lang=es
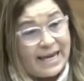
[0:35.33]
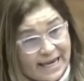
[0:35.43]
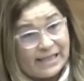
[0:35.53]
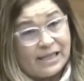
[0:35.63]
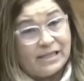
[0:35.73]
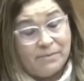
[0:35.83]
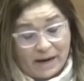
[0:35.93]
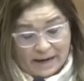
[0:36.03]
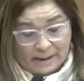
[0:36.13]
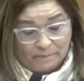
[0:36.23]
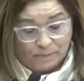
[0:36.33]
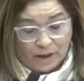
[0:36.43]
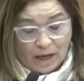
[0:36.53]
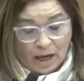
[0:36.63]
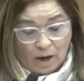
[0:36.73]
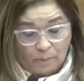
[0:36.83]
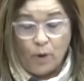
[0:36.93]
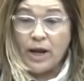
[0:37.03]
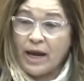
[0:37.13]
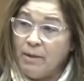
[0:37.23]
Y esta semana,
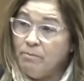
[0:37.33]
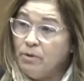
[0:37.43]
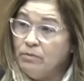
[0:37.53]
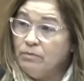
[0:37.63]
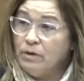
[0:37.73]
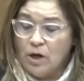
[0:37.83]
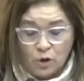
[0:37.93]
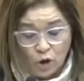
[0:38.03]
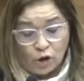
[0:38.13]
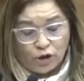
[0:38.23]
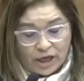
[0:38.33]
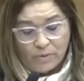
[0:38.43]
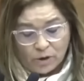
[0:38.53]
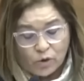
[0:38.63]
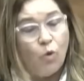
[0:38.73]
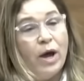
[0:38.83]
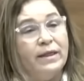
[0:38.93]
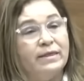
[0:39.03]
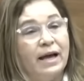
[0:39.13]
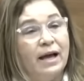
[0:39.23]
por ejemplo, nos dimos
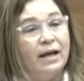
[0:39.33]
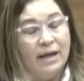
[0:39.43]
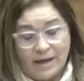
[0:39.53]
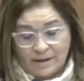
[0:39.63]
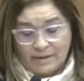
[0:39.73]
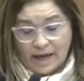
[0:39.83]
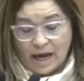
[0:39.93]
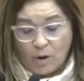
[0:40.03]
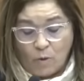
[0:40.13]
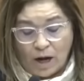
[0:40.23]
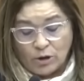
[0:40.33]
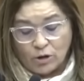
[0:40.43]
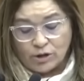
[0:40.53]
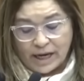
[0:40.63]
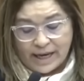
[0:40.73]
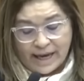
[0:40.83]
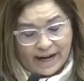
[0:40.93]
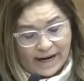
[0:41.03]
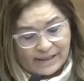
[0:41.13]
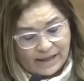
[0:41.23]
cuenta de que cuando se
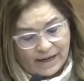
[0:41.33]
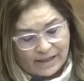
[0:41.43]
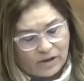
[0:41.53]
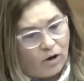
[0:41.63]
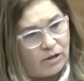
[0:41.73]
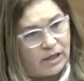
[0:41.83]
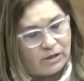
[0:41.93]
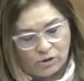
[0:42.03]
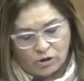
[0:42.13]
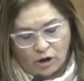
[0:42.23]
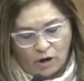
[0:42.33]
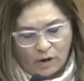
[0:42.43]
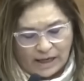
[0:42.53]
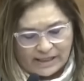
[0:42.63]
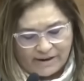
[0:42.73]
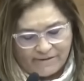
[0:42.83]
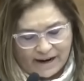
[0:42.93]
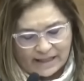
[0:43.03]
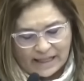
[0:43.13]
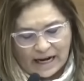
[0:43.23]
quieren hacer las cosas, solo hace
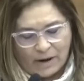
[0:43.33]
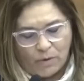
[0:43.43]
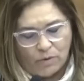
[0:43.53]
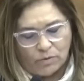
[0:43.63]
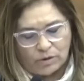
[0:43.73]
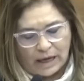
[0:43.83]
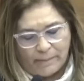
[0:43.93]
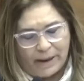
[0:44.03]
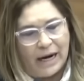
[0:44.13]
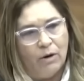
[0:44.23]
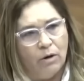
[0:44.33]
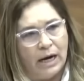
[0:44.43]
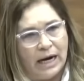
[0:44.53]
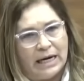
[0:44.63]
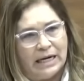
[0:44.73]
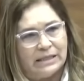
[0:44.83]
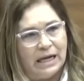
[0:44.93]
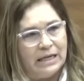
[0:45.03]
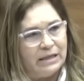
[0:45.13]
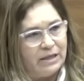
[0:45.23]
falta la voluntad para
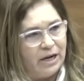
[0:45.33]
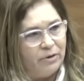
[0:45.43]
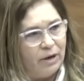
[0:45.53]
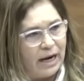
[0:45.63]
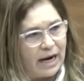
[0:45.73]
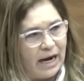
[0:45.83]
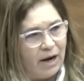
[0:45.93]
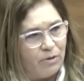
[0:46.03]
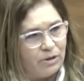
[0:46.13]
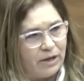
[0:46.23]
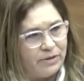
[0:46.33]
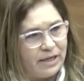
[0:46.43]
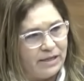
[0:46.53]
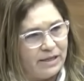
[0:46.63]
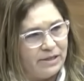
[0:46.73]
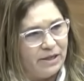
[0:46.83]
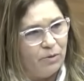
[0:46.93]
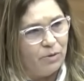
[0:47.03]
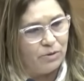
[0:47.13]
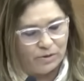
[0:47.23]
lograrlas al interno de la Caja Costarricense del
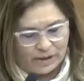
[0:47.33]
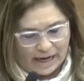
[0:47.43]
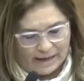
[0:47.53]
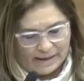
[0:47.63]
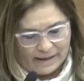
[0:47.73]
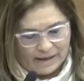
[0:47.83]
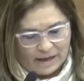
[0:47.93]
Seguro Social.